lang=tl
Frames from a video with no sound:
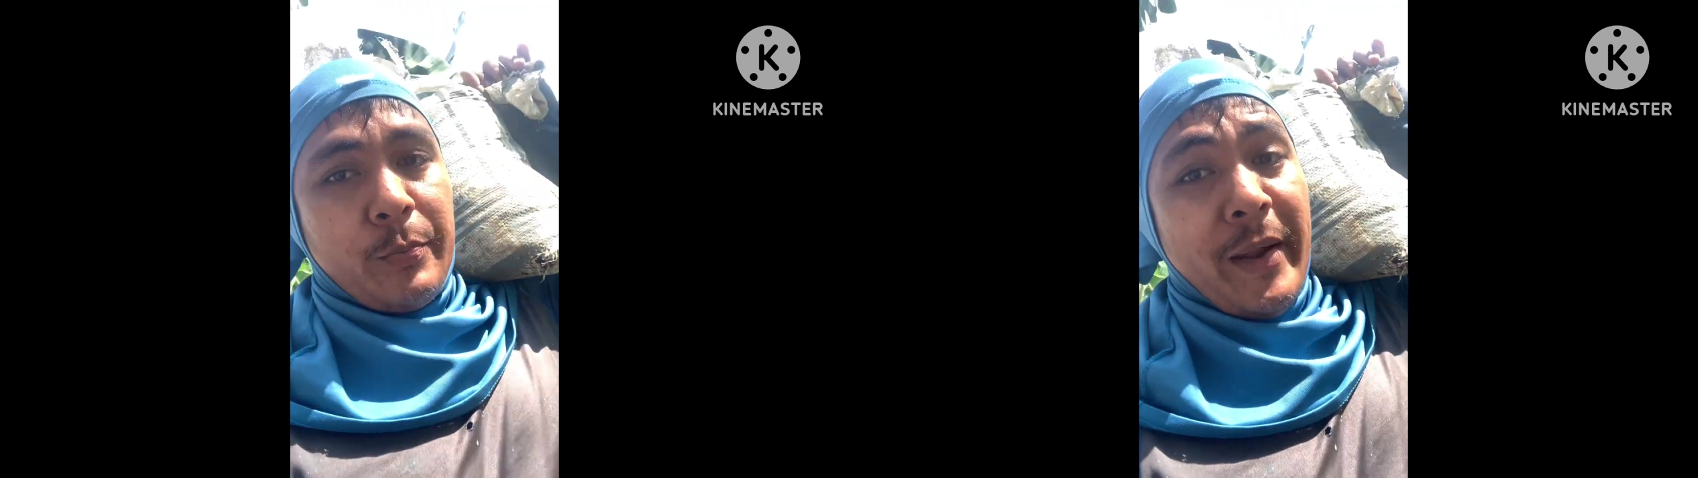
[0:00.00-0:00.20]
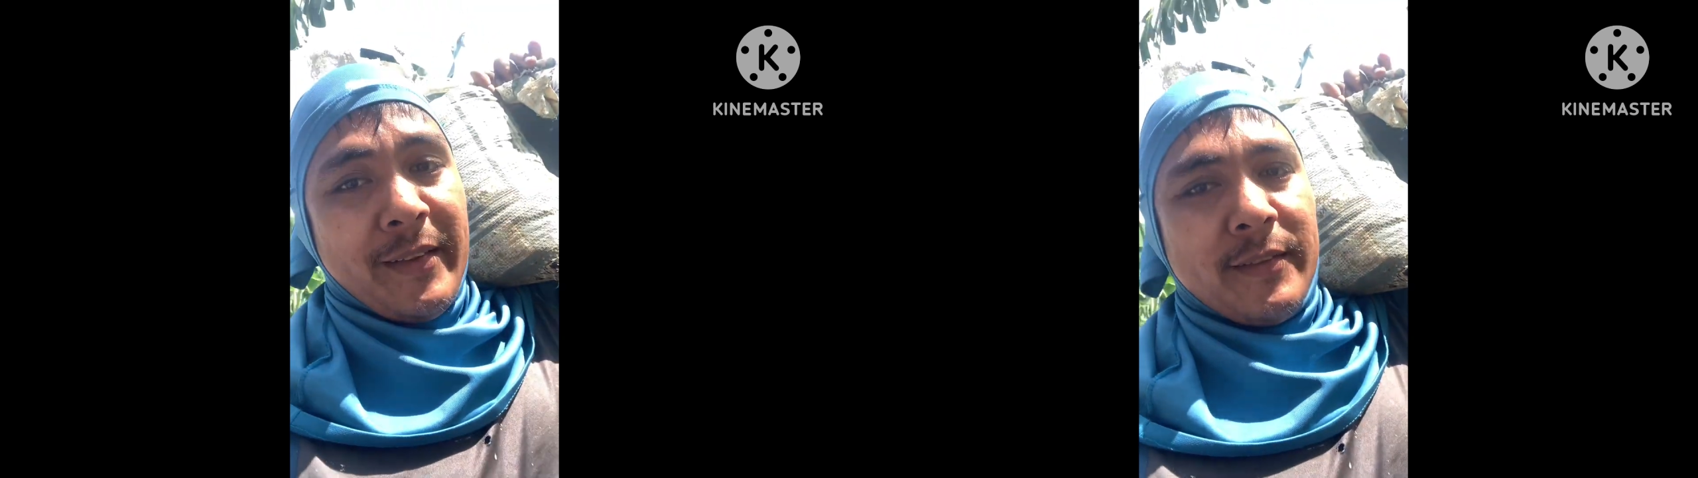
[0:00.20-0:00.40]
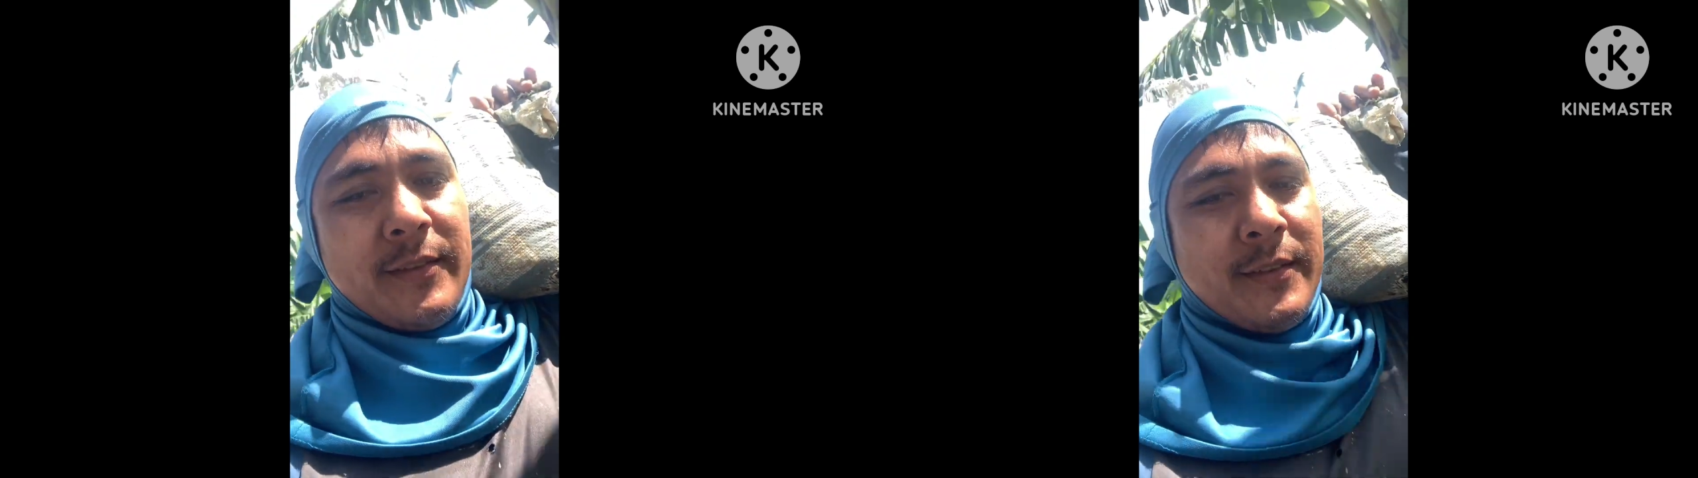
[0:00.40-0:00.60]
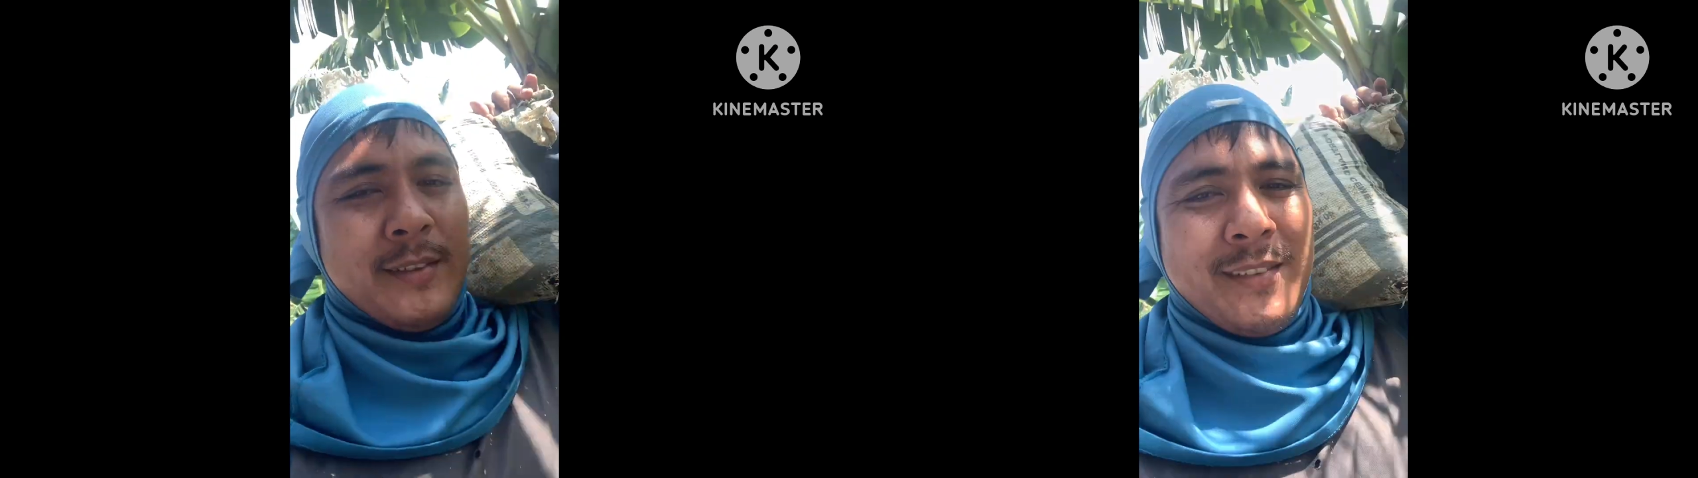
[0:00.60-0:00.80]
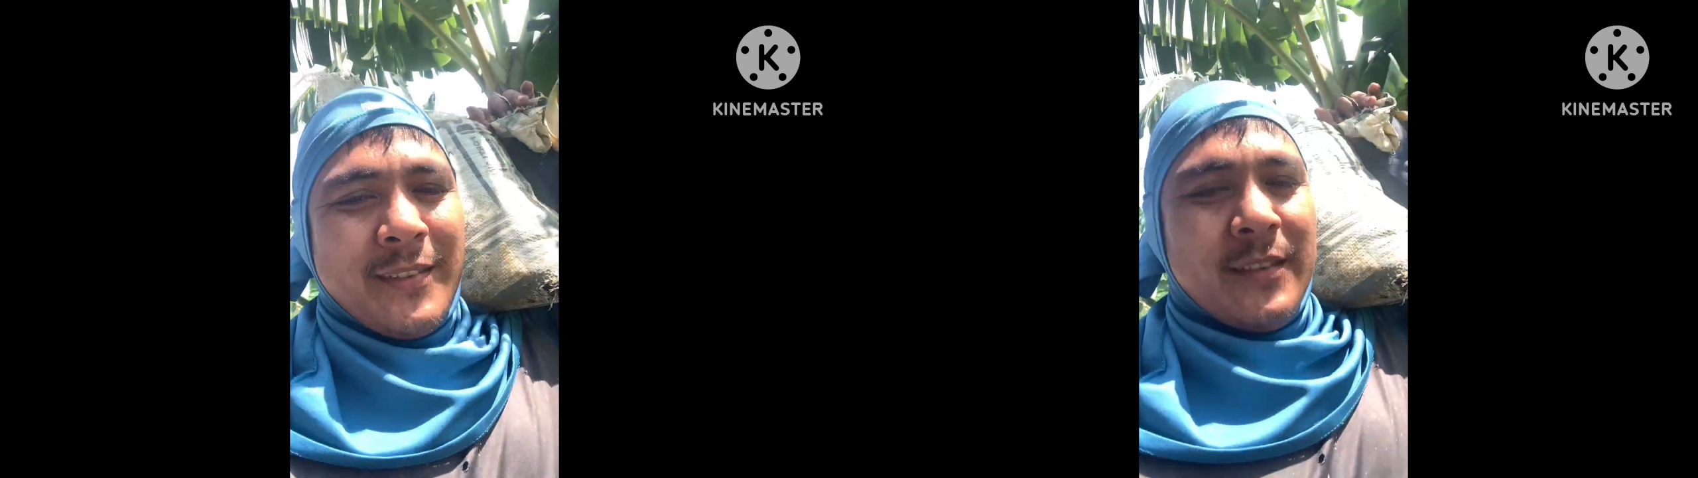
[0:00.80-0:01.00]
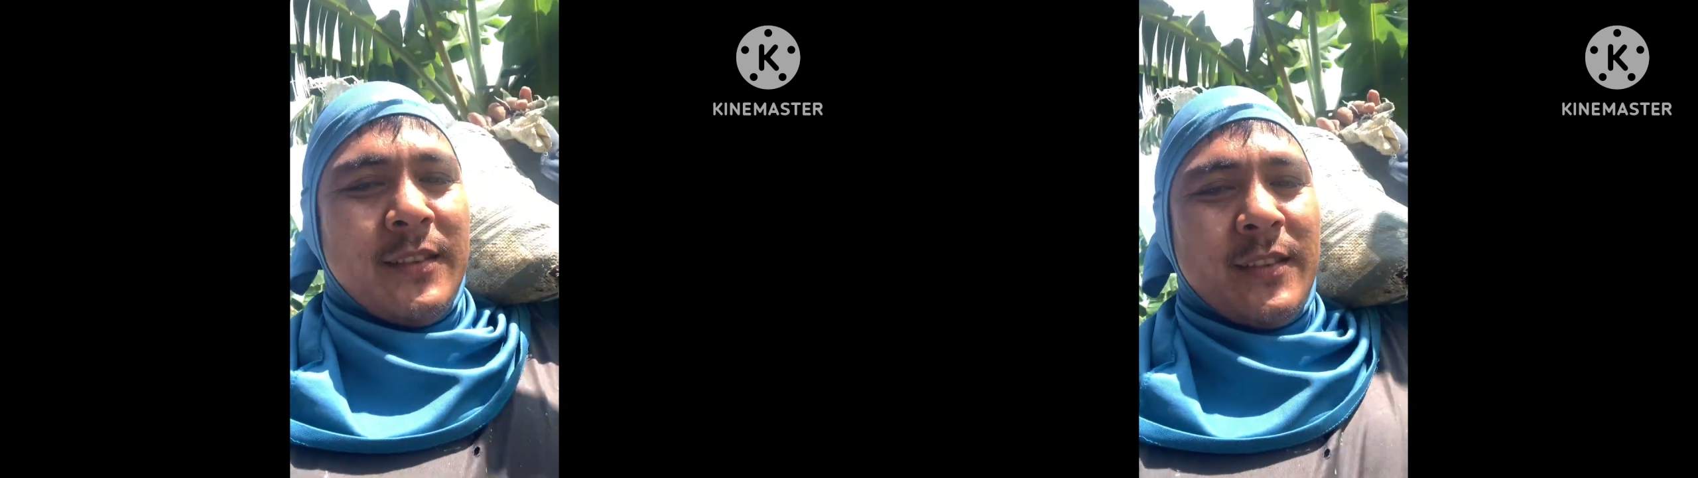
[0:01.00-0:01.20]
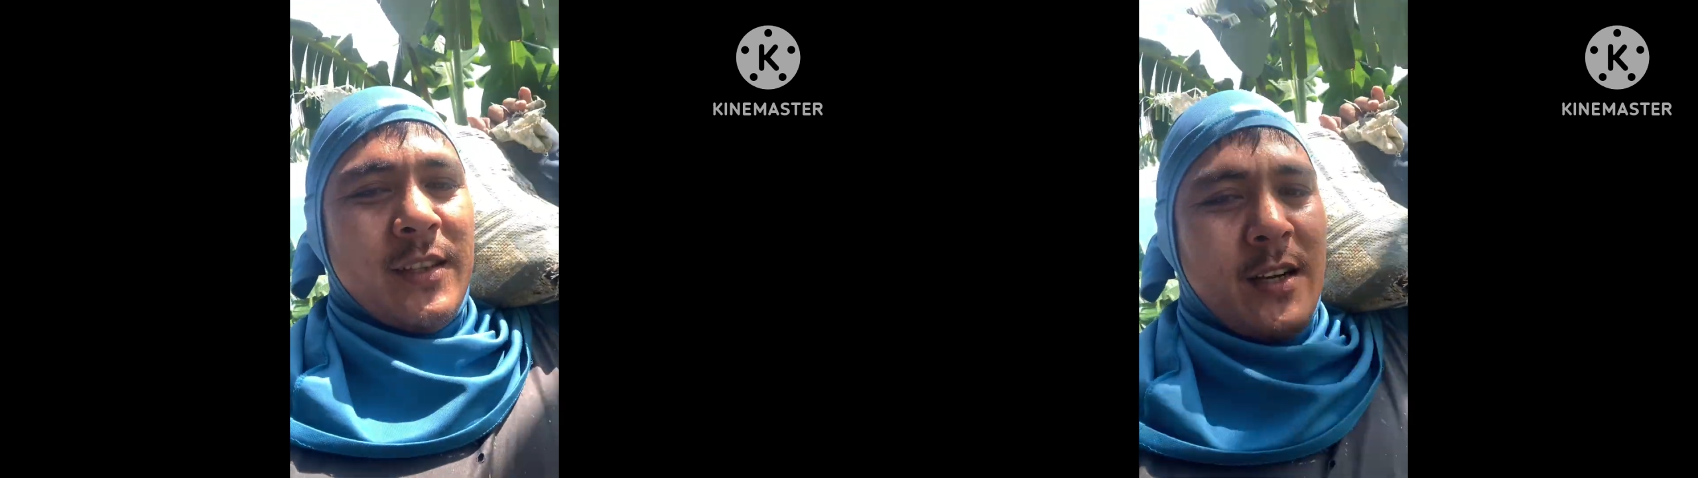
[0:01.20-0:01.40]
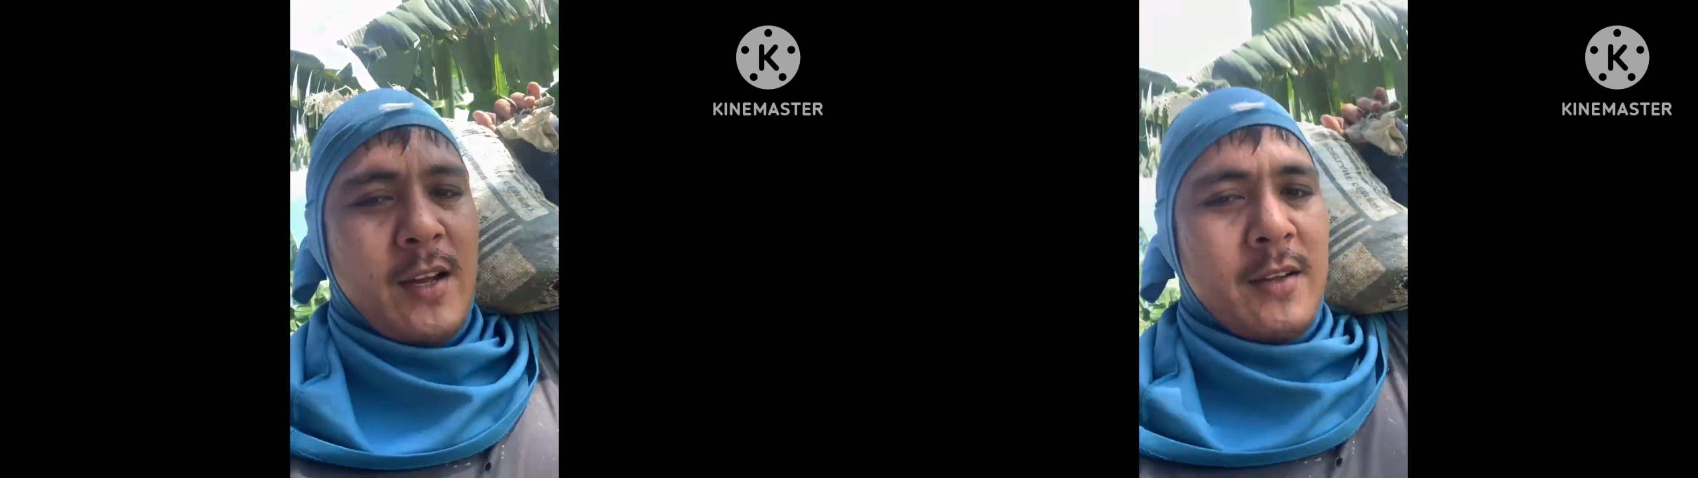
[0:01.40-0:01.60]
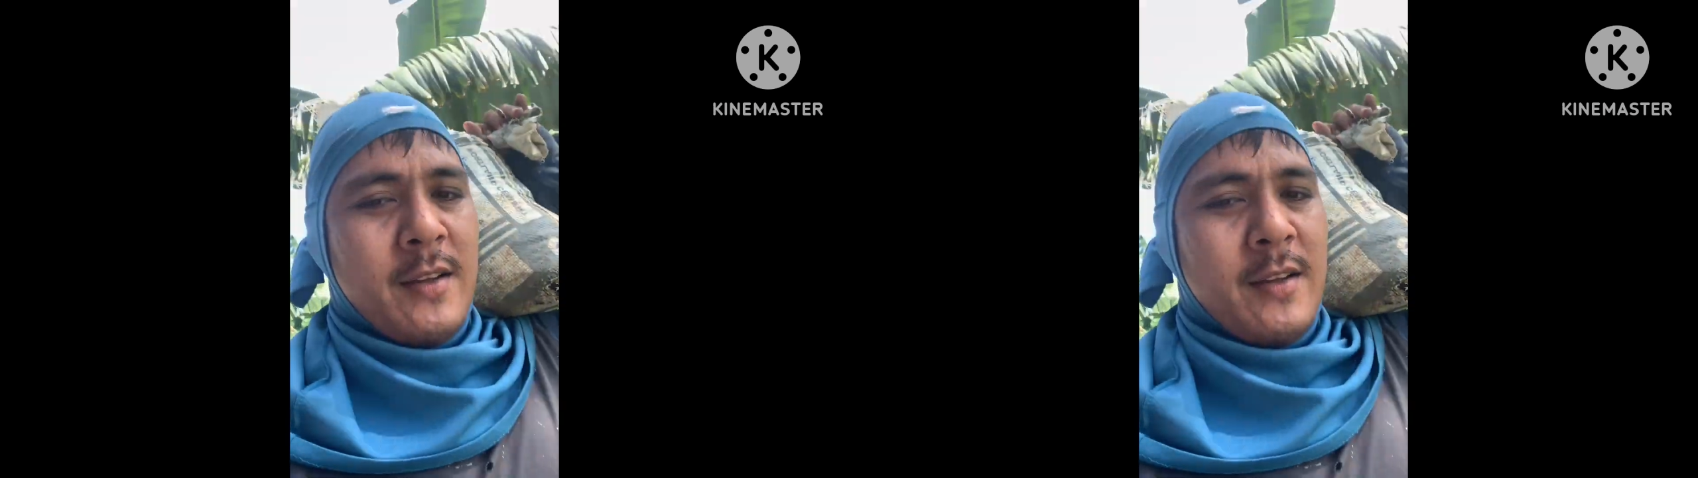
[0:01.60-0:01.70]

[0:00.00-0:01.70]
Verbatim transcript: plant tara